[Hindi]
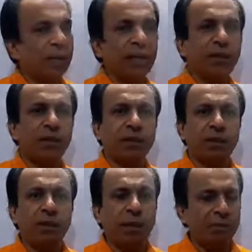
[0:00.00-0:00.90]
नहीं कर पाते
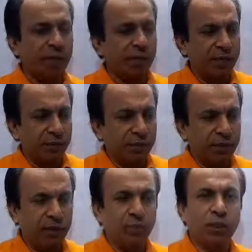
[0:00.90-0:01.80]
हैं आपकी गाड़ी की स्पीड
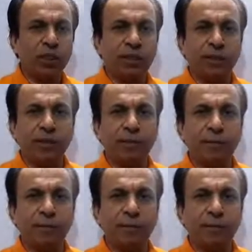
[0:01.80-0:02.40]
कम हो जाती है